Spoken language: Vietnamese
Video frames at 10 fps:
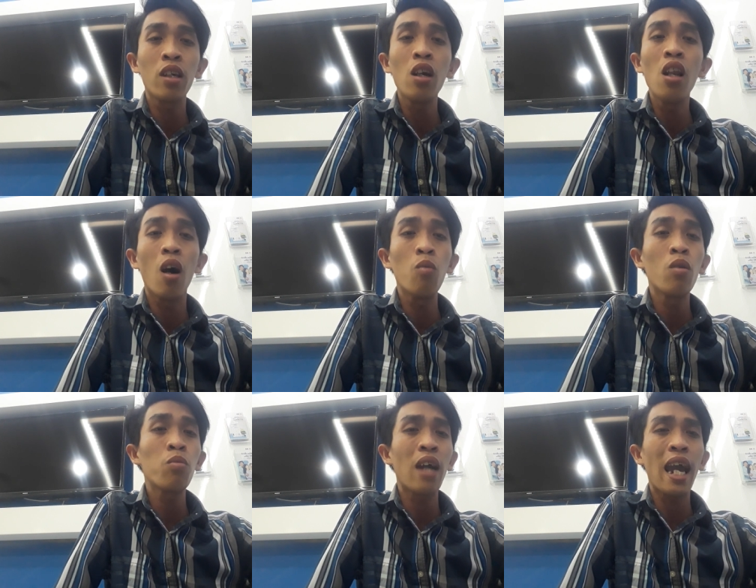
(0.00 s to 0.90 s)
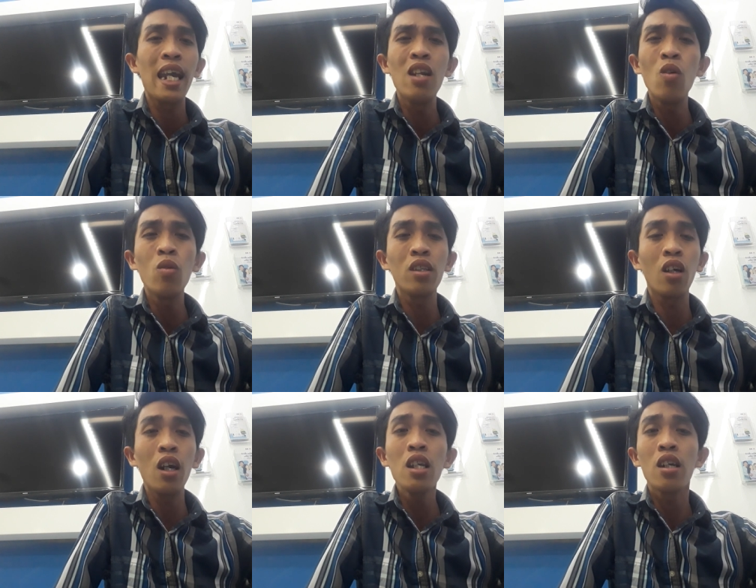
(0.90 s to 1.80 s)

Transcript: chửi lộn không đầy luôn chửi